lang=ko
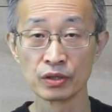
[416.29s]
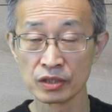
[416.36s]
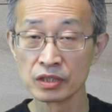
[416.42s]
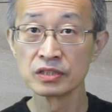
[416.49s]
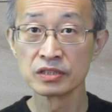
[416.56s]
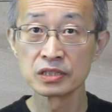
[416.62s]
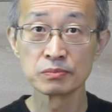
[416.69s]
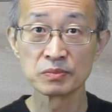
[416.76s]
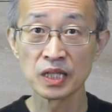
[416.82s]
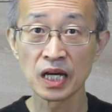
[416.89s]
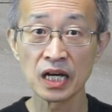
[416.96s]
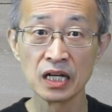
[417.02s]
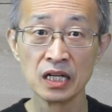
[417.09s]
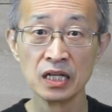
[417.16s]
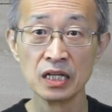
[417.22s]
그런
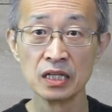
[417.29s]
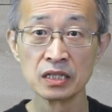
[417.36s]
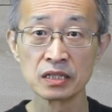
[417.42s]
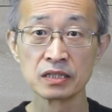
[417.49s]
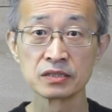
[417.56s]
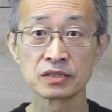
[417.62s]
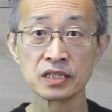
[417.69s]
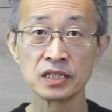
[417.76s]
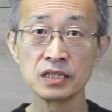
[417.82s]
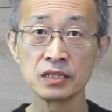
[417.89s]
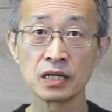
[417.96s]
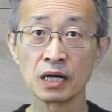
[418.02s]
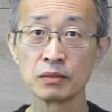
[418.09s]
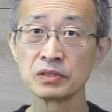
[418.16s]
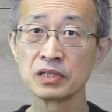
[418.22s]
뜻입니다. 그래서
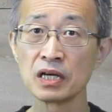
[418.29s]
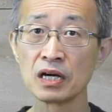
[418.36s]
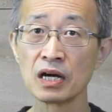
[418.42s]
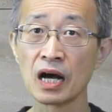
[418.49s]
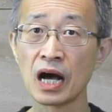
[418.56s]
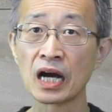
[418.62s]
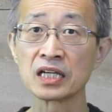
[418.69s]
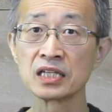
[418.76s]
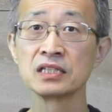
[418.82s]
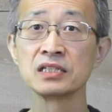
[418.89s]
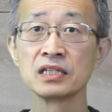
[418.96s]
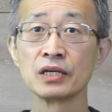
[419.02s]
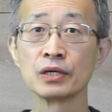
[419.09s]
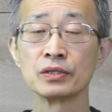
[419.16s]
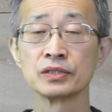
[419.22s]
키라는
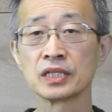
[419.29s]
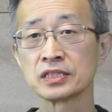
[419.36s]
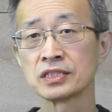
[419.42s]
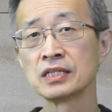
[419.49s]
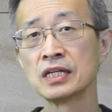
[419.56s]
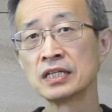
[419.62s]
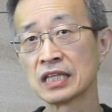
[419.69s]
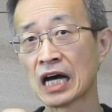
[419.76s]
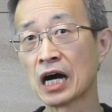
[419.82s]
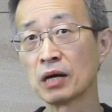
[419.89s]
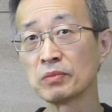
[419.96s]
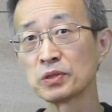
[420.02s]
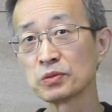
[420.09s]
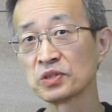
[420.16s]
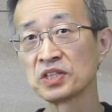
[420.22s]
악인이에요. 사실
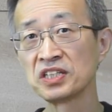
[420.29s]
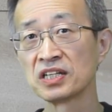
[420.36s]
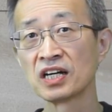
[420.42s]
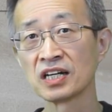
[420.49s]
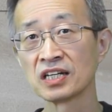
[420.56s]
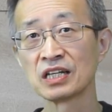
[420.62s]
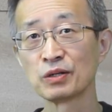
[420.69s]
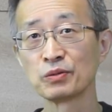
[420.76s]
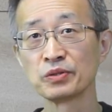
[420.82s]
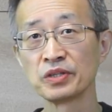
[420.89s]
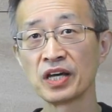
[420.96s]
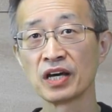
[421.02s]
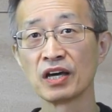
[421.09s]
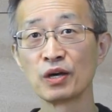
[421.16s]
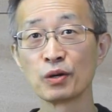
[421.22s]
다음에 또 키라가
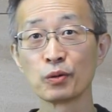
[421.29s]
나오는데